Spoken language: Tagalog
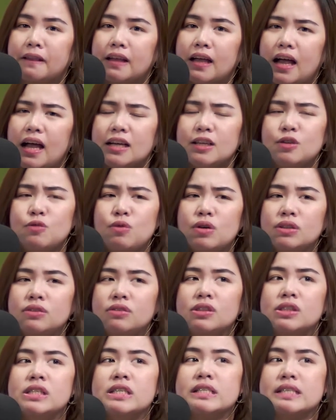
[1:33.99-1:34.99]
I do
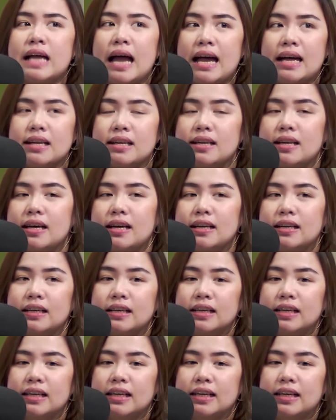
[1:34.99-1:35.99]
understand
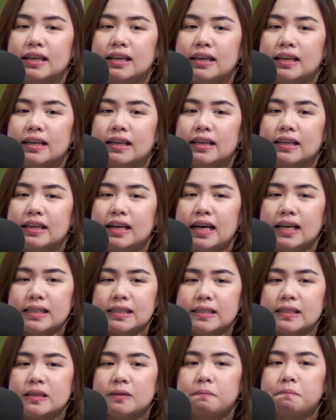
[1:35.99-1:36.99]
na at
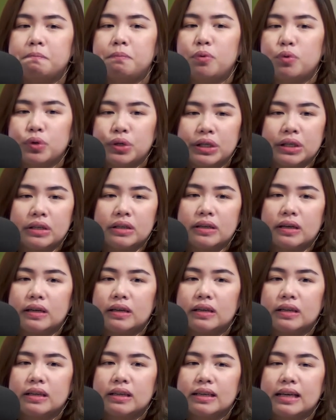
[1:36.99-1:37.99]
some point,
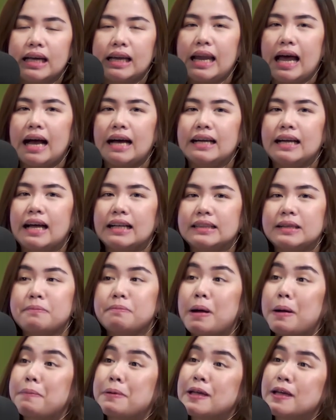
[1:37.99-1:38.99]
kailangan nating
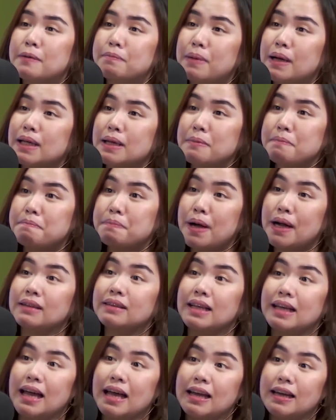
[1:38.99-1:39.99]
mag maging
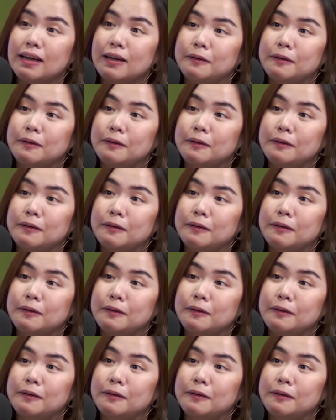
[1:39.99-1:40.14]
practical.